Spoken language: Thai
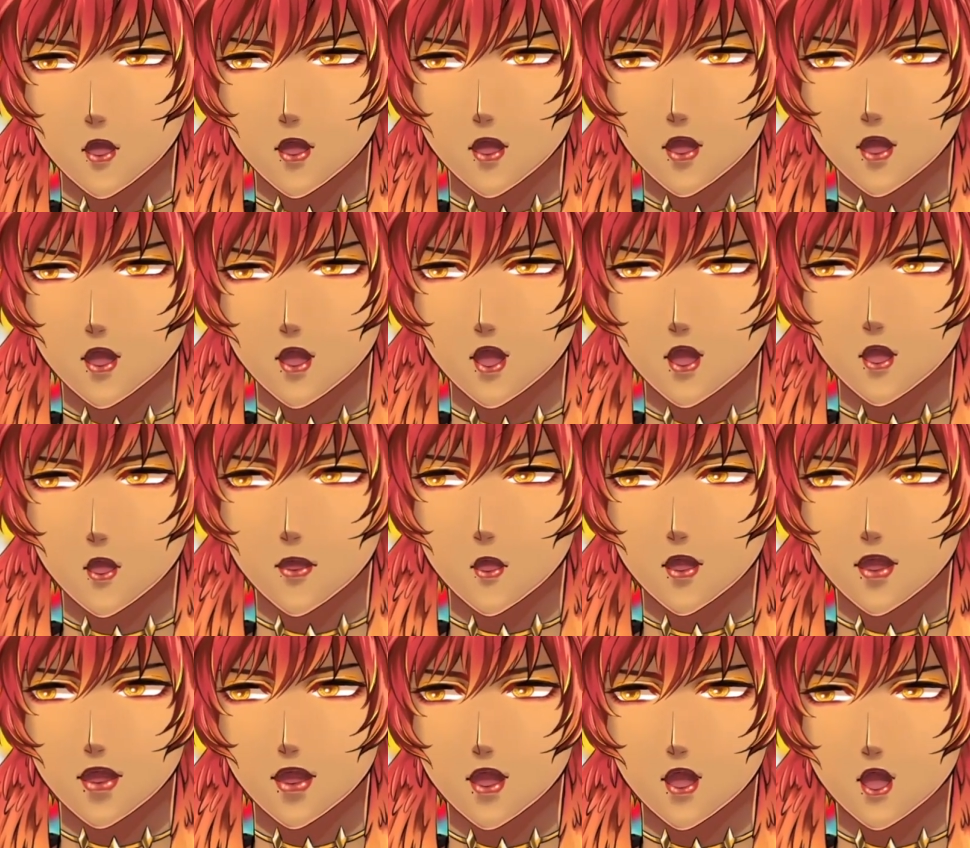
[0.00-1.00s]
คิด
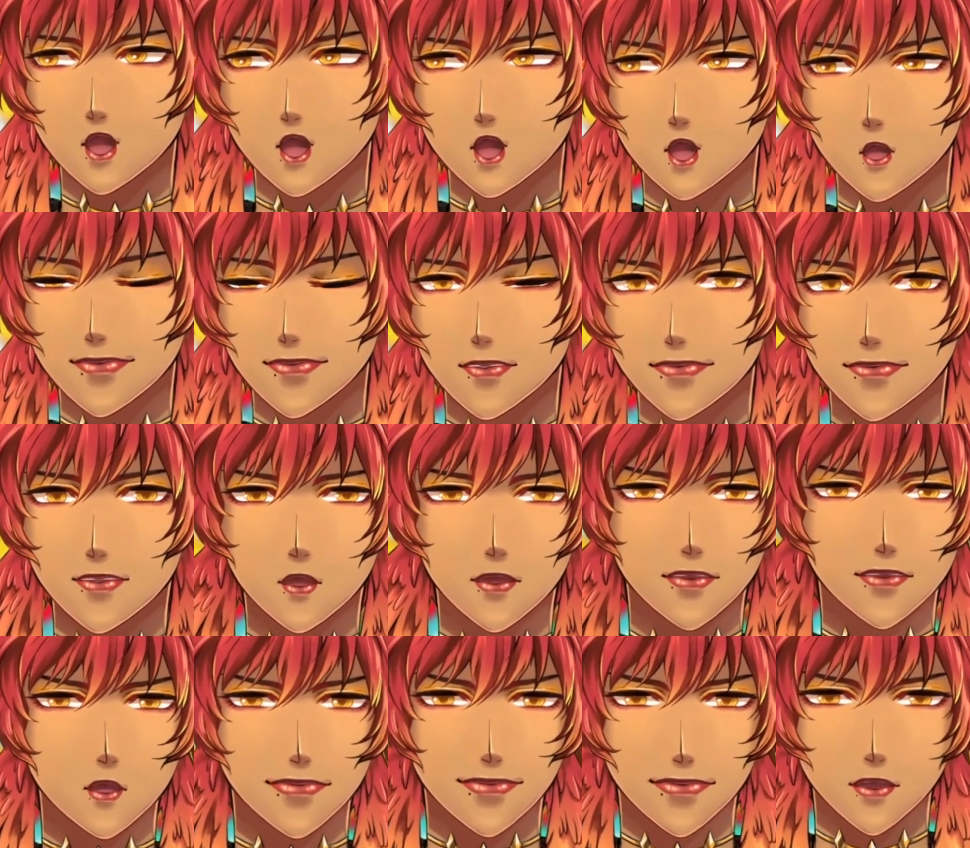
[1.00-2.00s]
คอนเทนต์ที่เป็นประโย
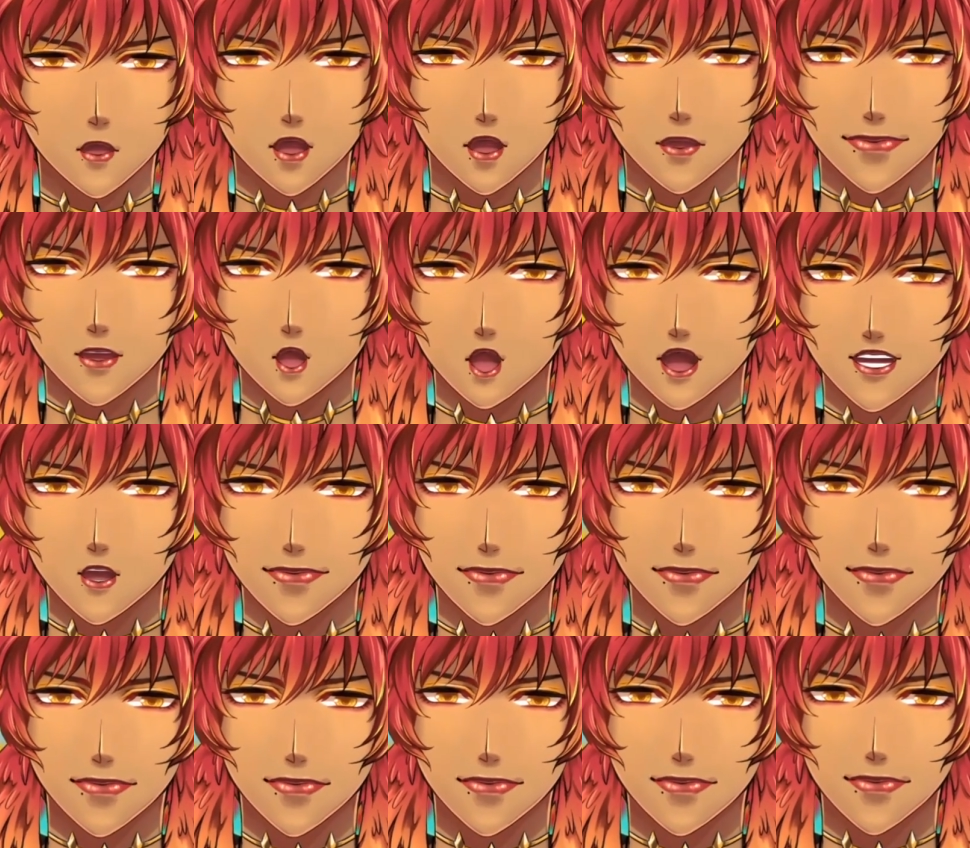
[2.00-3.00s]
ชน์กับพวกเขาบ้าง
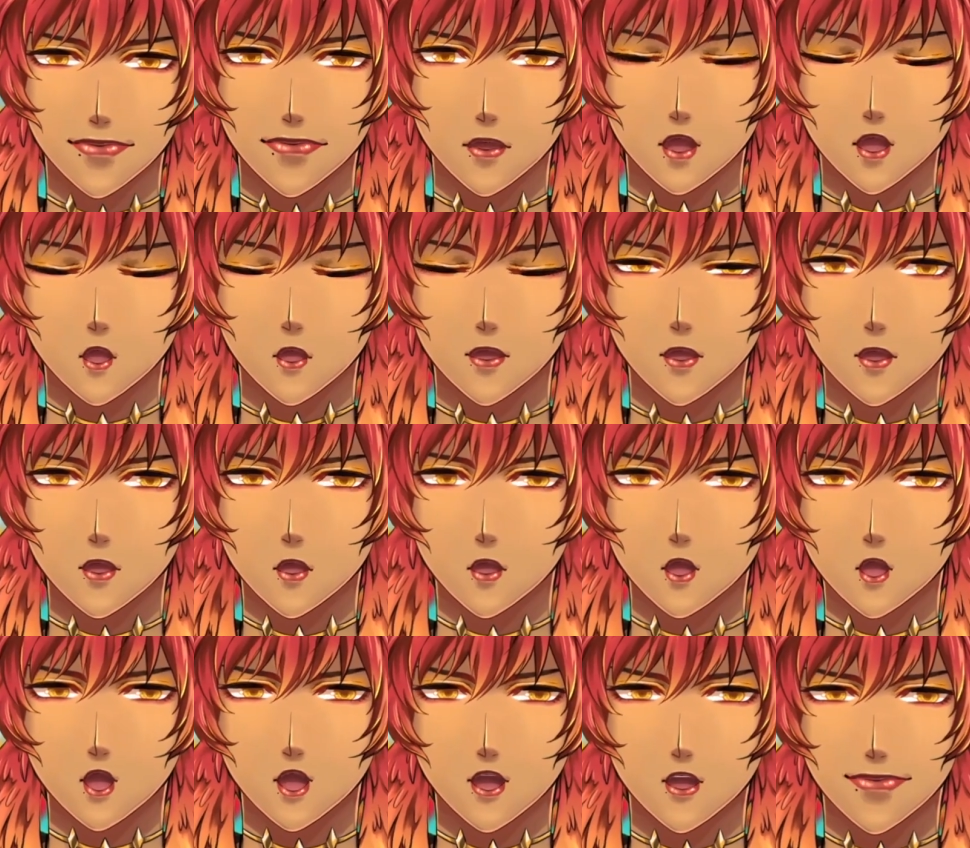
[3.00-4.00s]
พวกเขาคือคน
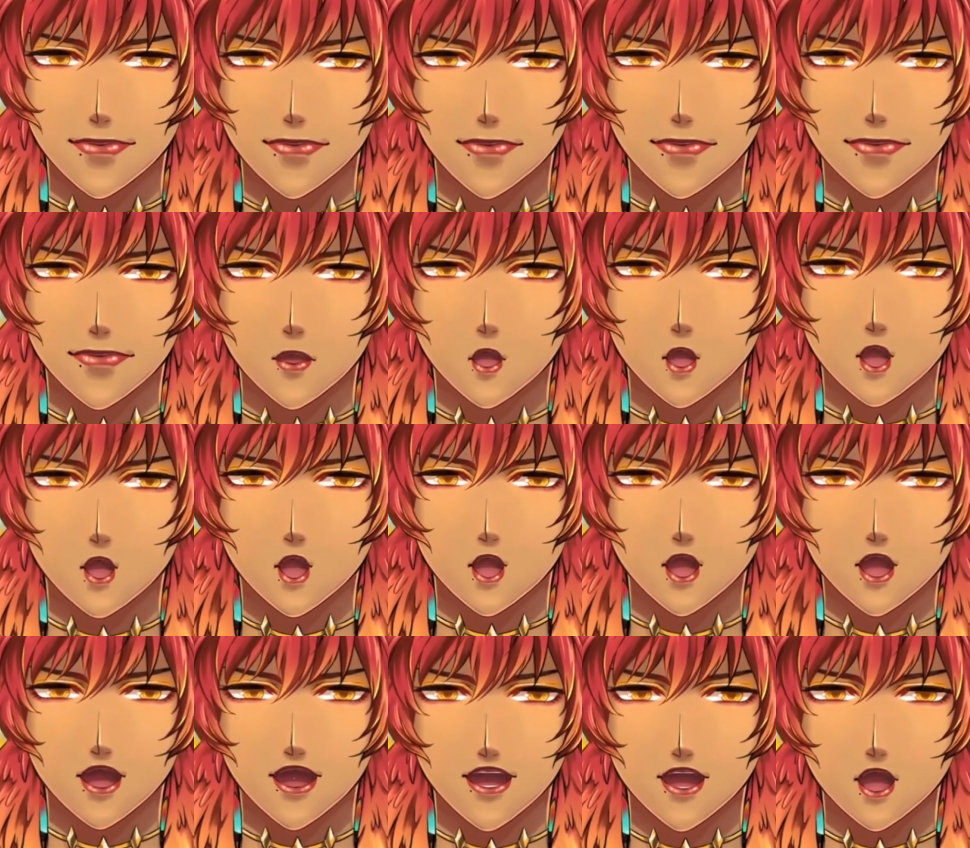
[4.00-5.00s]
ที่
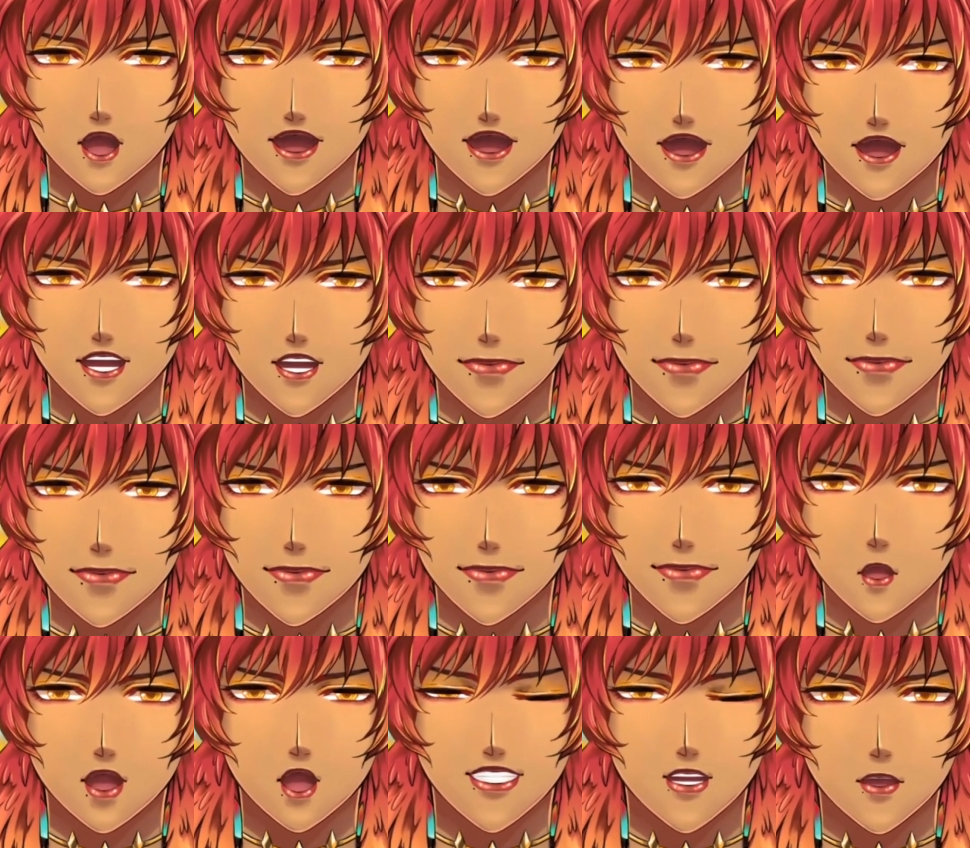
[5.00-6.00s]
ทำให้แกอ
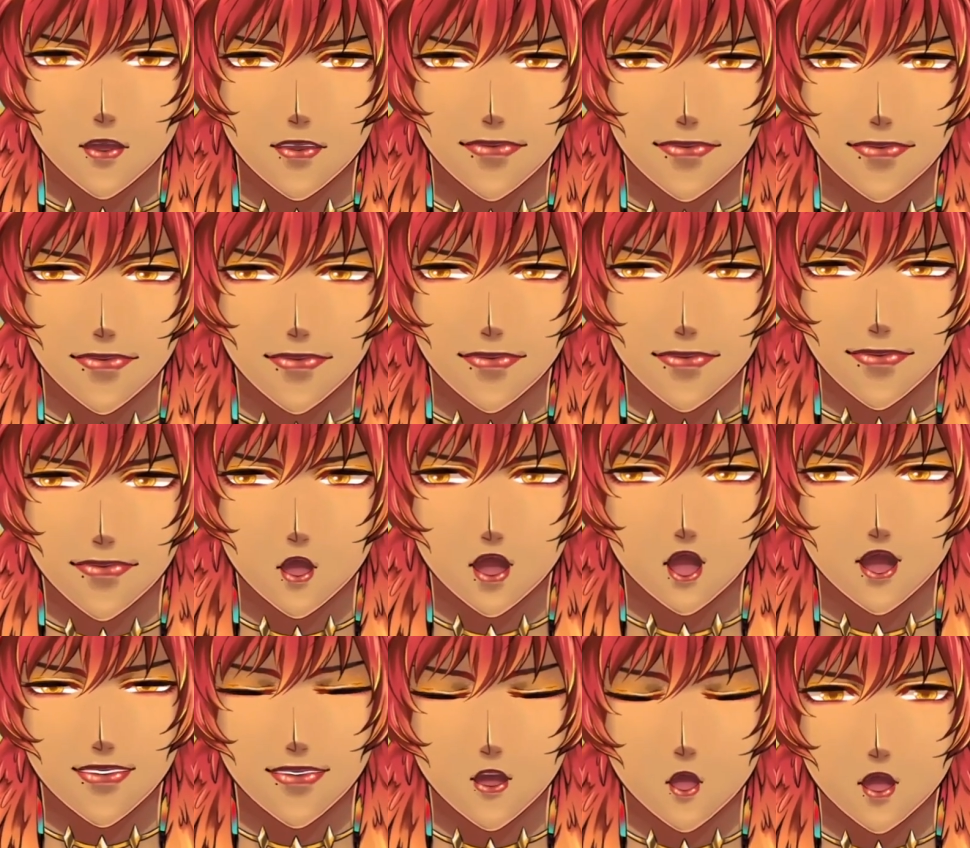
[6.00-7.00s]
ยากเดินหน้า
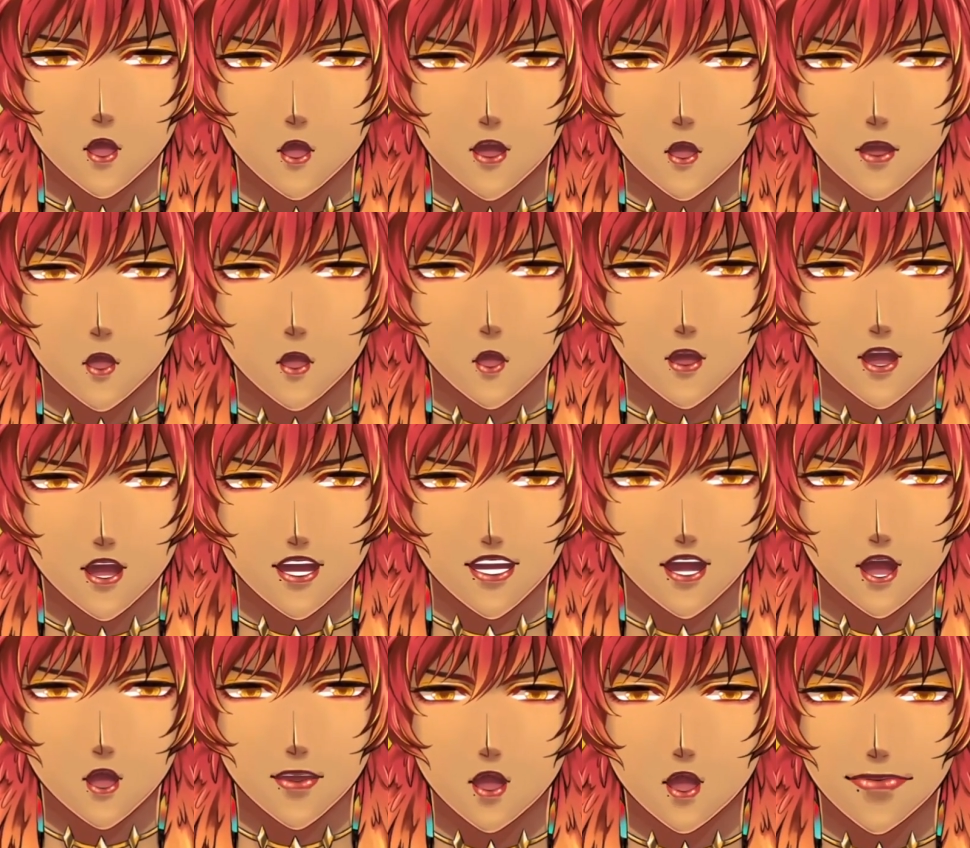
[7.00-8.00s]
ต่อในตอนนี้
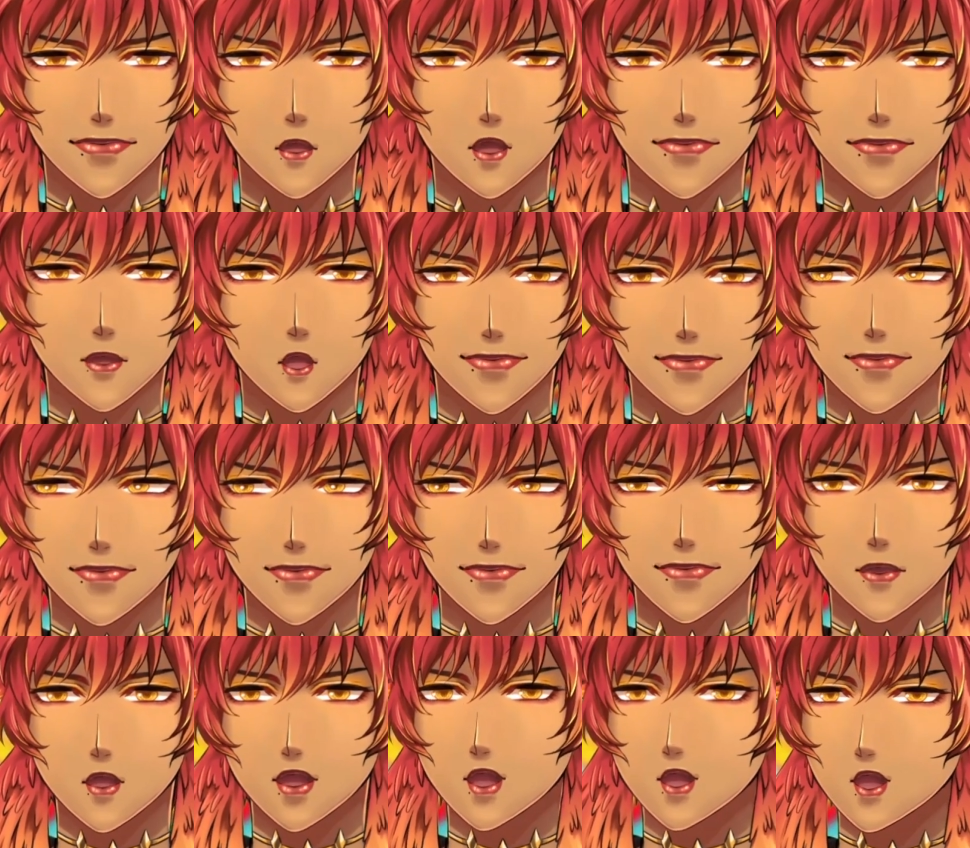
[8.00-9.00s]
นะหวังว่าแบบ
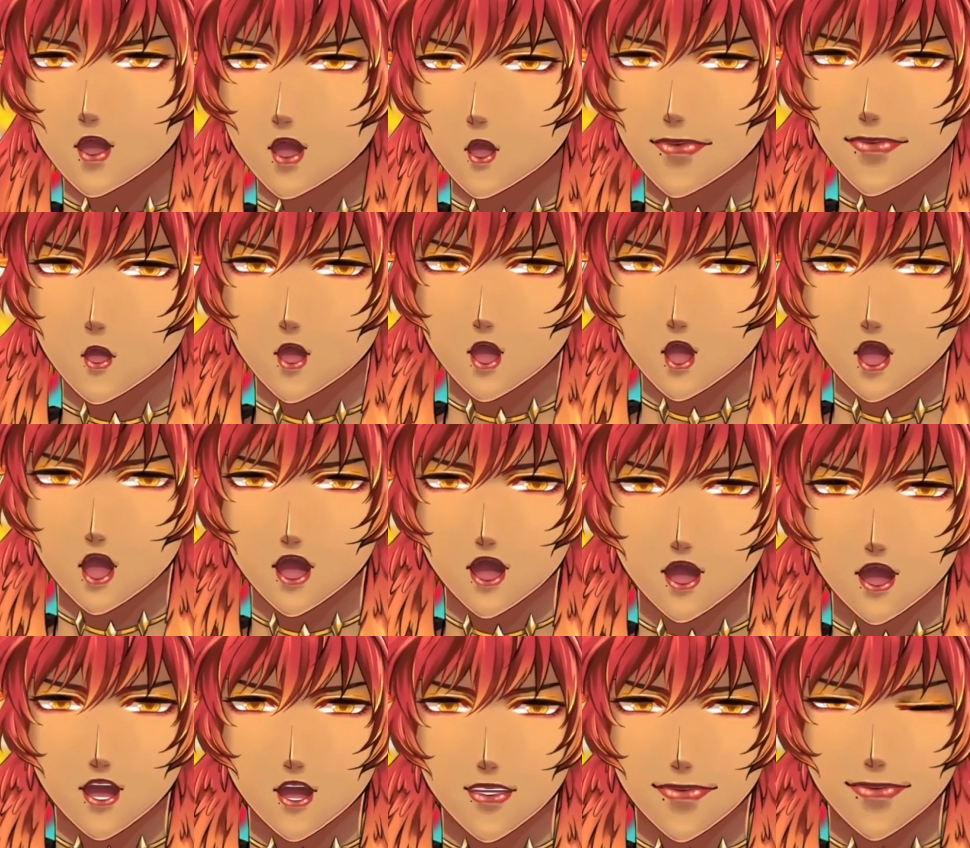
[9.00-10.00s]
วันนี้ในปีหน้า
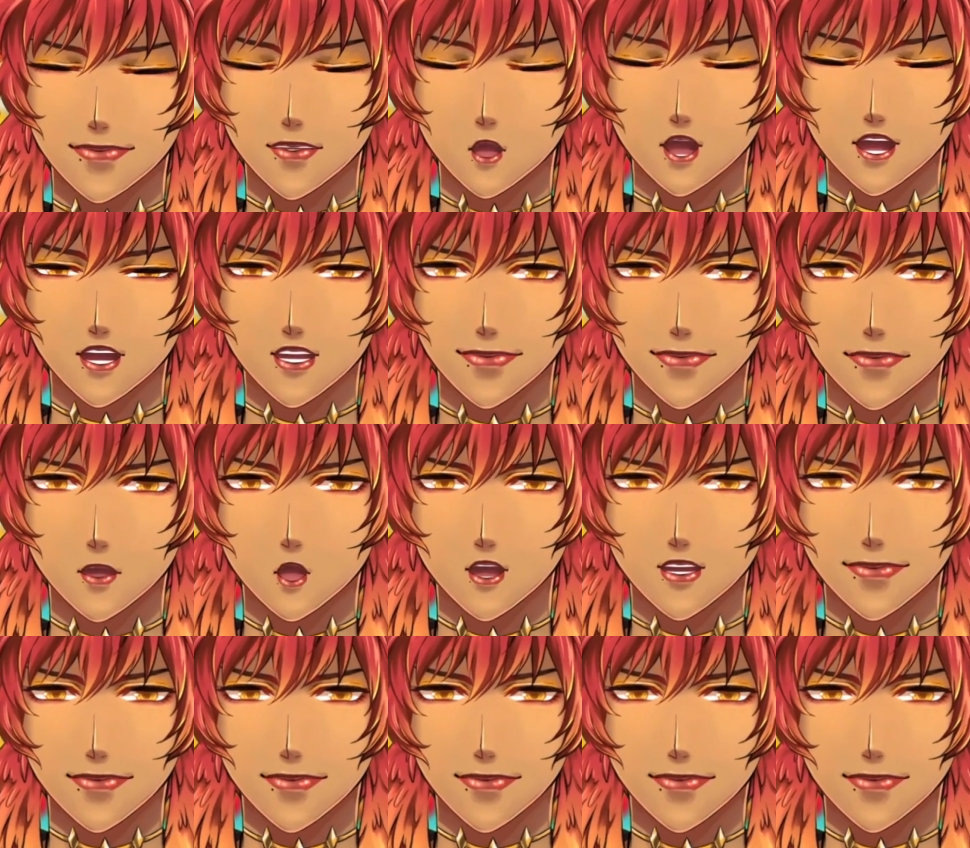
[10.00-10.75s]
แกจะไม่เห็นคลิปนี้